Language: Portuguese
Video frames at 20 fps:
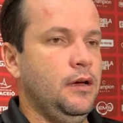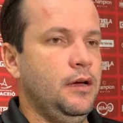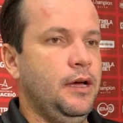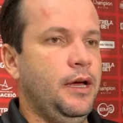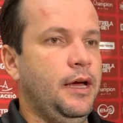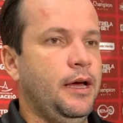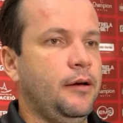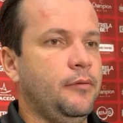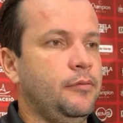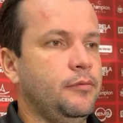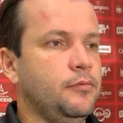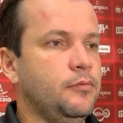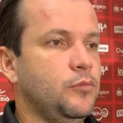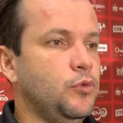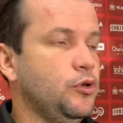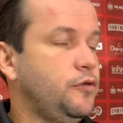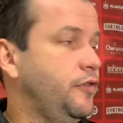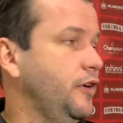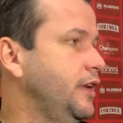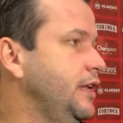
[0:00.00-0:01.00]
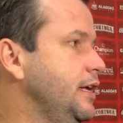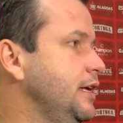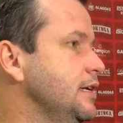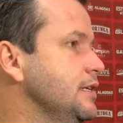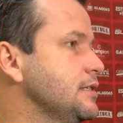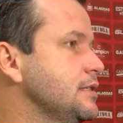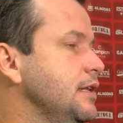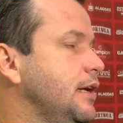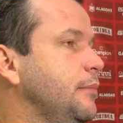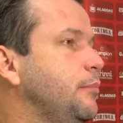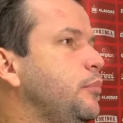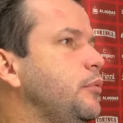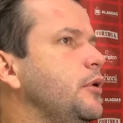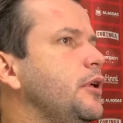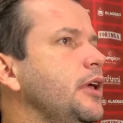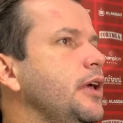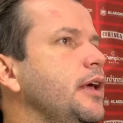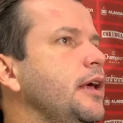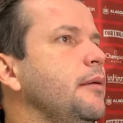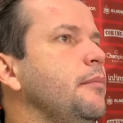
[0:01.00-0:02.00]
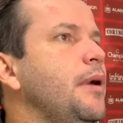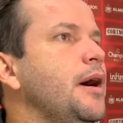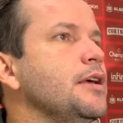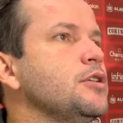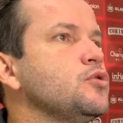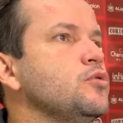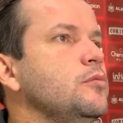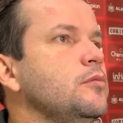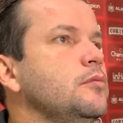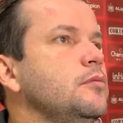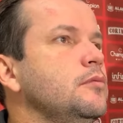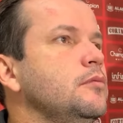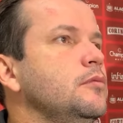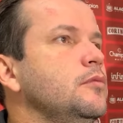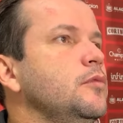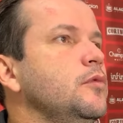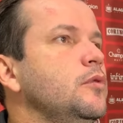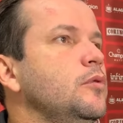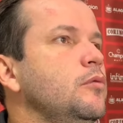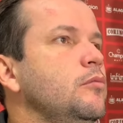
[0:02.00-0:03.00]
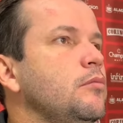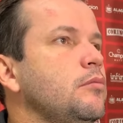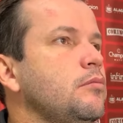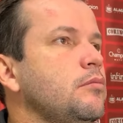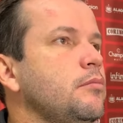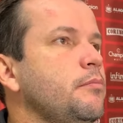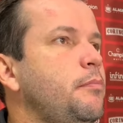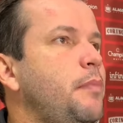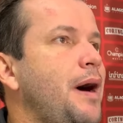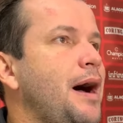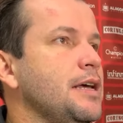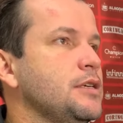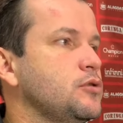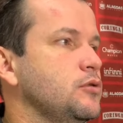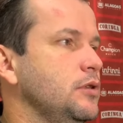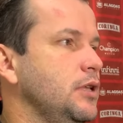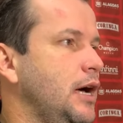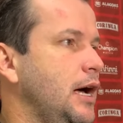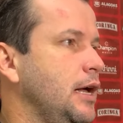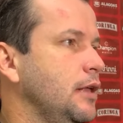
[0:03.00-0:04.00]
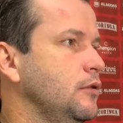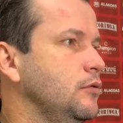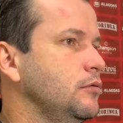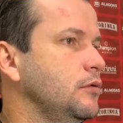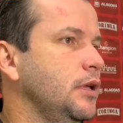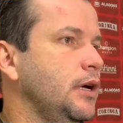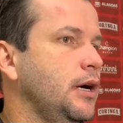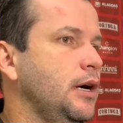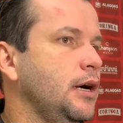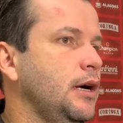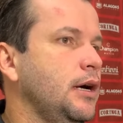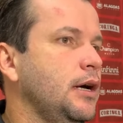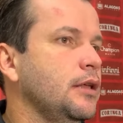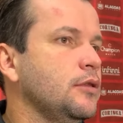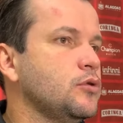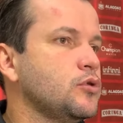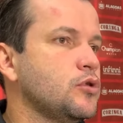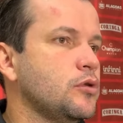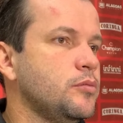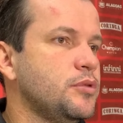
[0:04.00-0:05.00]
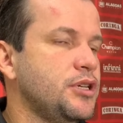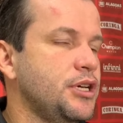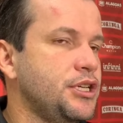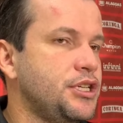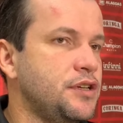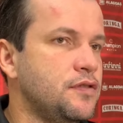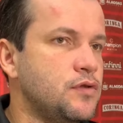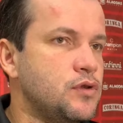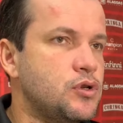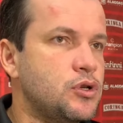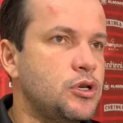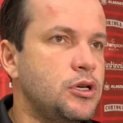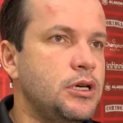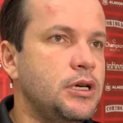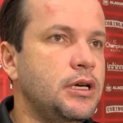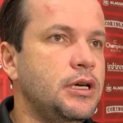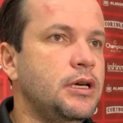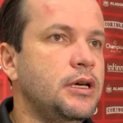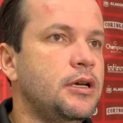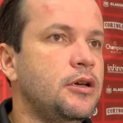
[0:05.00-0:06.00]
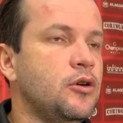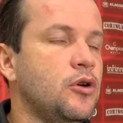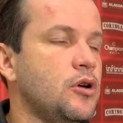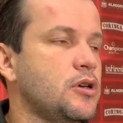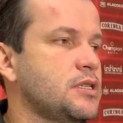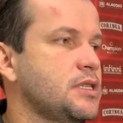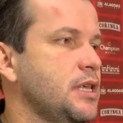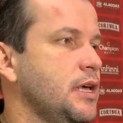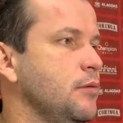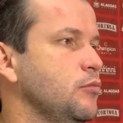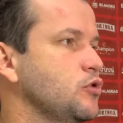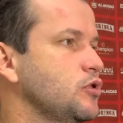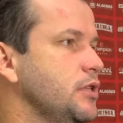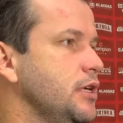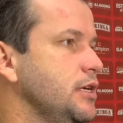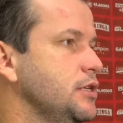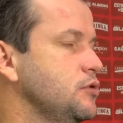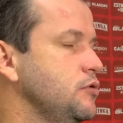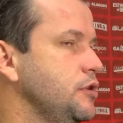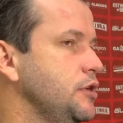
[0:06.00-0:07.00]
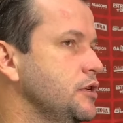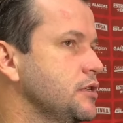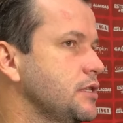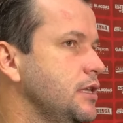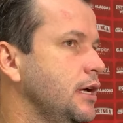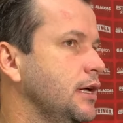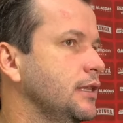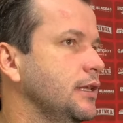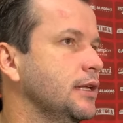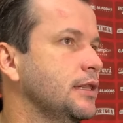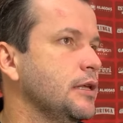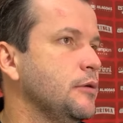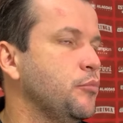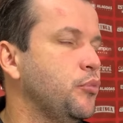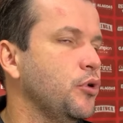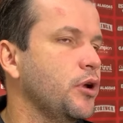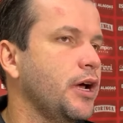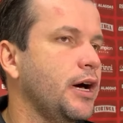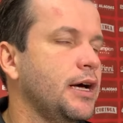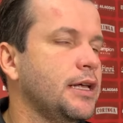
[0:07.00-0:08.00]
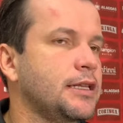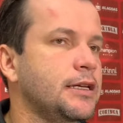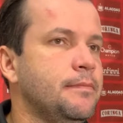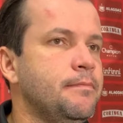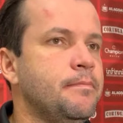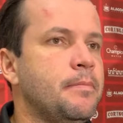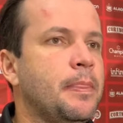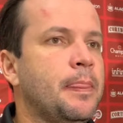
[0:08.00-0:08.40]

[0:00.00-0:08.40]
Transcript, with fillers: É, muito feliz, né? Porque é mais um, um passo dado na, nos objetivos que, que nós temos desde o início da, da temporada.